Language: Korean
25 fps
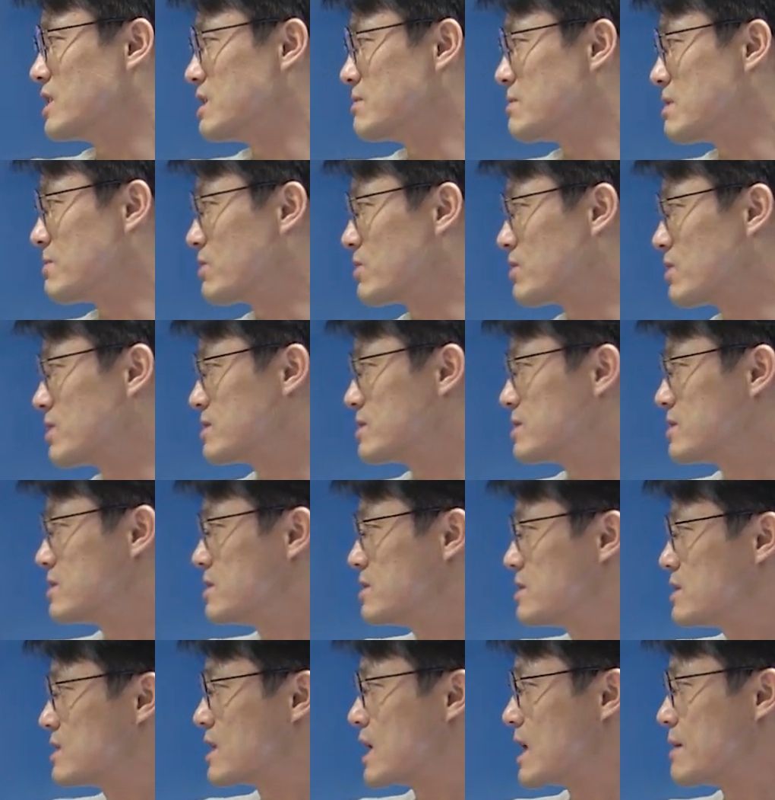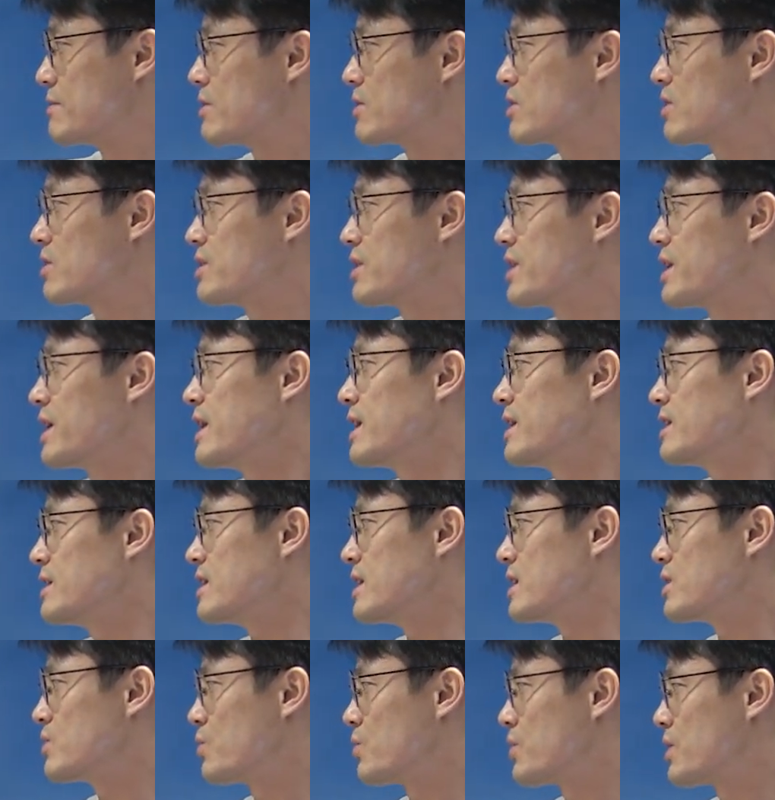일반 법관은 대법관
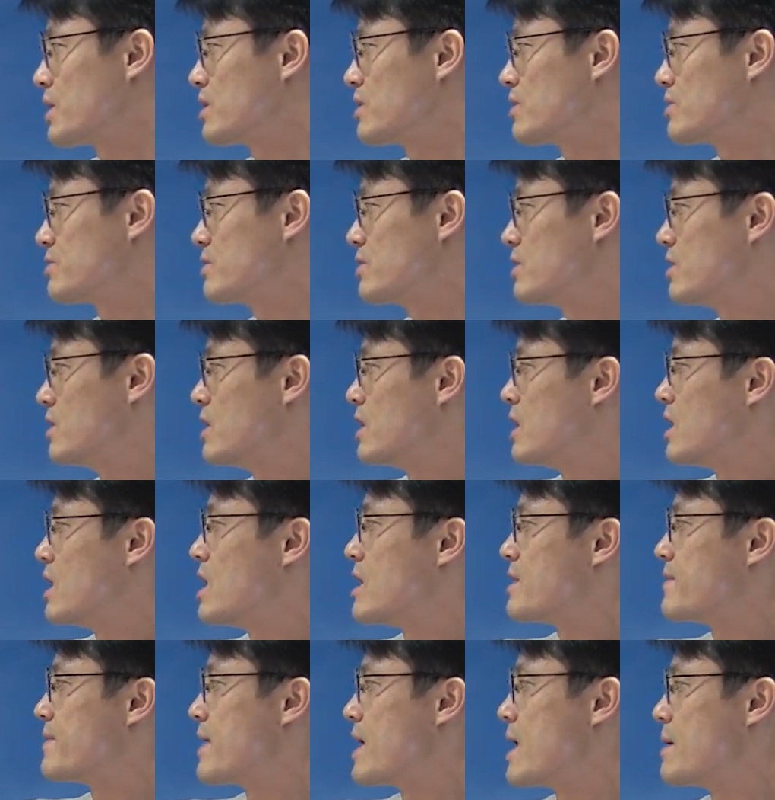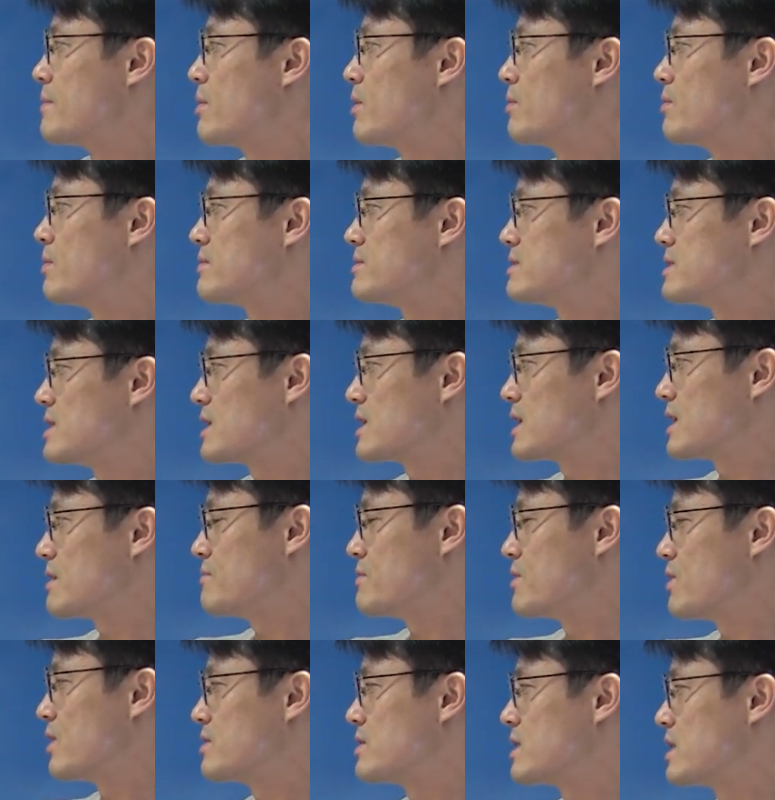회의의 동의를 얻어 대법원장이
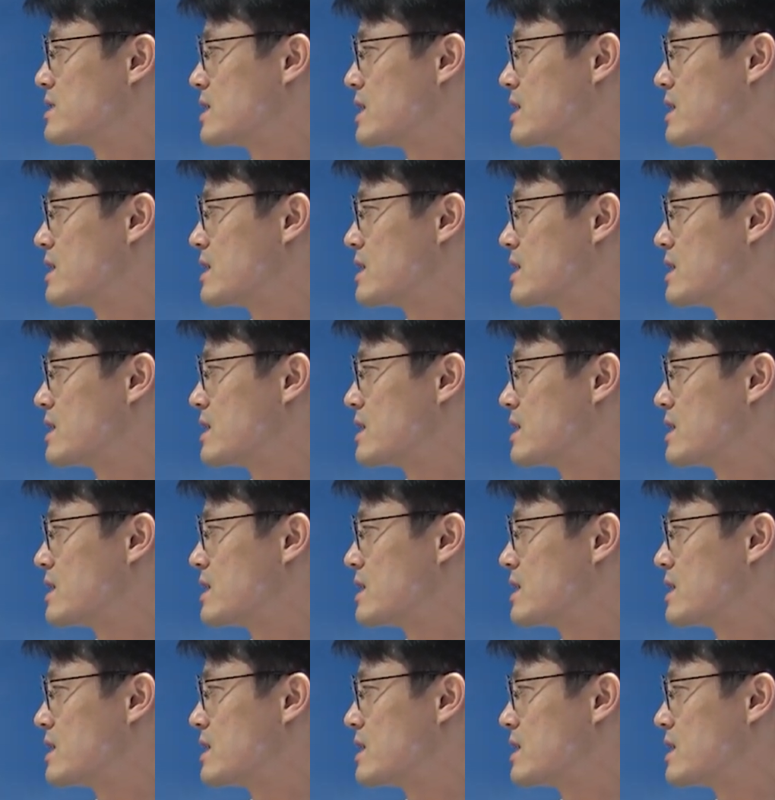임명한다.